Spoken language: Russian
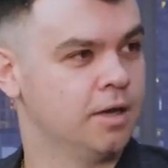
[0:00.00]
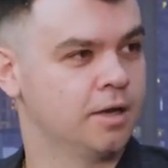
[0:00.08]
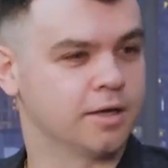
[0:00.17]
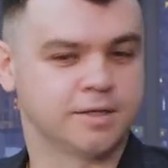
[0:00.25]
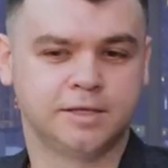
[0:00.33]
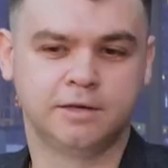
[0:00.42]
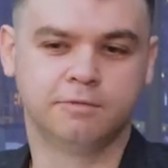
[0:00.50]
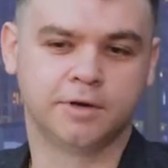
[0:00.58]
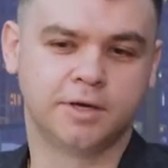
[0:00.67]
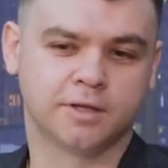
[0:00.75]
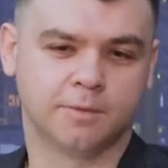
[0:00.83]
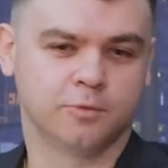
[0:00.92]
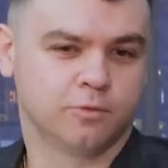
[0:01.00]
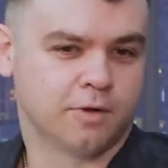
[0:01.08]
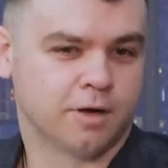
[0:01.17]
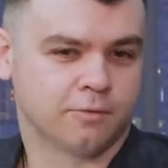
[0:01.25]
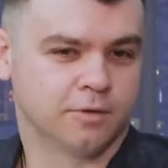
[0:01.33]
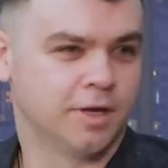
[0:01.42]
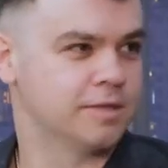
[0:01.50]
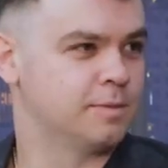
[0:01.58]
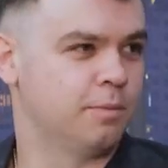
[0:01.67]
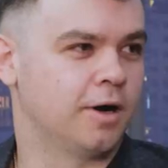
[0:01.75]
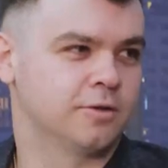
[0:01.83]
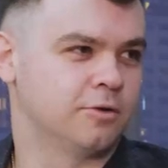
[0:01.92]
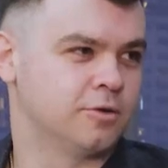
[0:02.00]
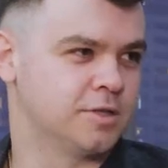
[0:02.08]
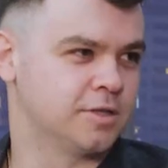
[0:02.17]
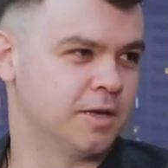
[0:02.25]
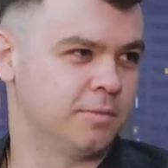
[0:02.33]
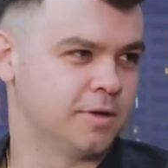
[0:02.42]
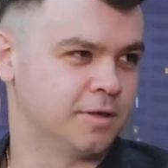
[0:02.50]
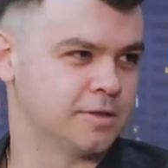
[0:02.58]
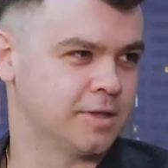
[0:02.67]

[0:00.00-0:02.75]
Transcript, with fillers: красиво их там, ну как вот, да, смак тоже самое, э,